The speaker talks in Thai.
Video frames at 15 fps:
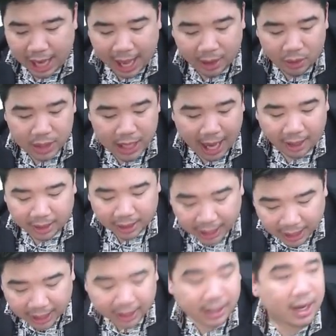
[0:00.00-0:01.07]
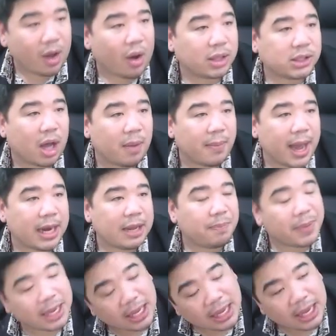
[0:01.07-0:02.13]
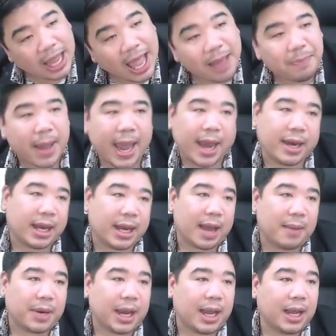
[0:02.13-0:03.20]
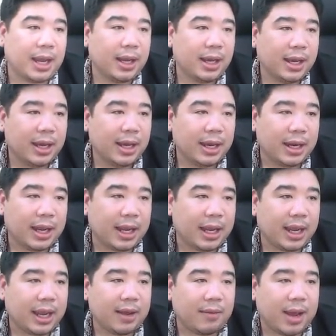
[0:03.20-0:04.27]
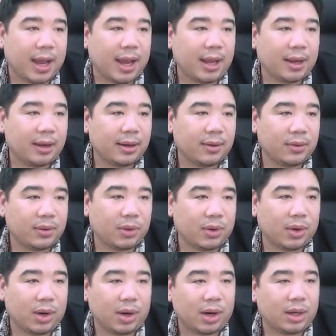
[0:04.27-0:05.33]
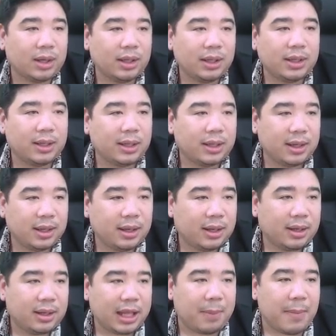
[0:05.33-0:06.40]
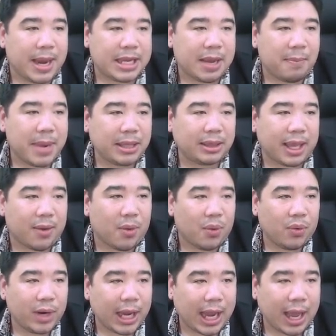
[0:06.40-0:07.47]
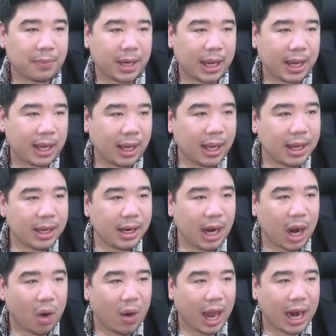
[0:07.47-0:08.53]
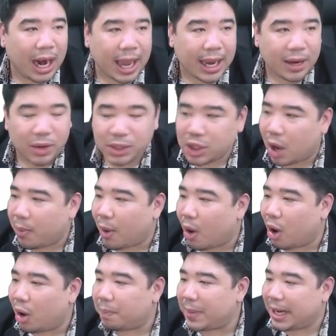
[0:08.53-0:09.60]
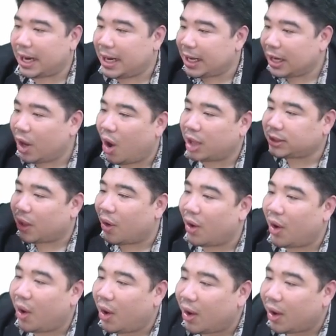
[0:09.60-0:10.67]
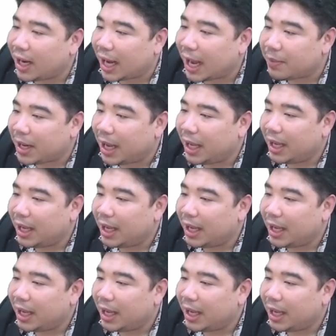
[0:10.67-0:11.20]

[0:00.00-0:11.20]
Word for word: งคุณยางนี่ที่เคยออกข้อสอบมาอันนี้ปีห้าแปดนะครับนะนี่เห็นไหมคุณครูทำไมจะไม่ติวนะครับ นะเออรออะไรข้อสอบออกปีละหนึ่งข้อสองข้อนะครับนะ